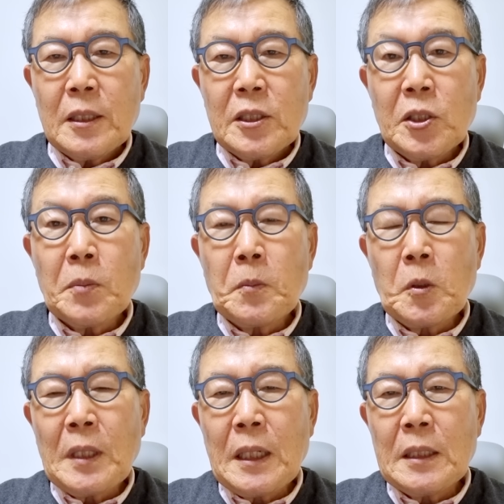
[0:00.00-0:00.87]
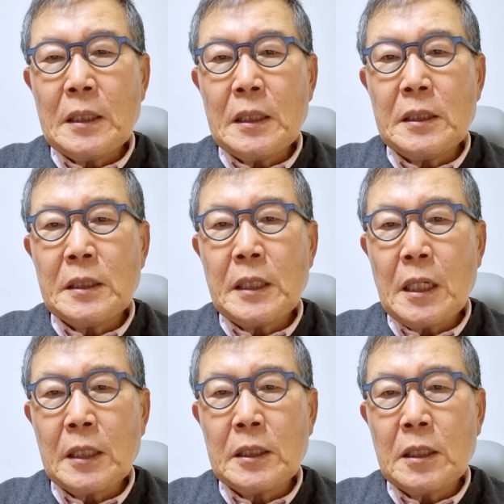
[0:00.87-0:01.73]
그것보다는
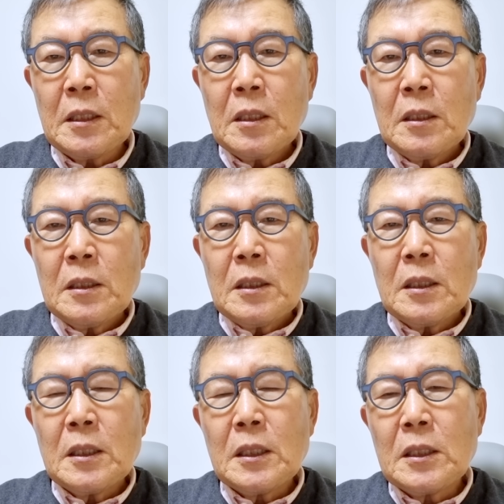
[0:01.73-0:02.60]
인생은 어,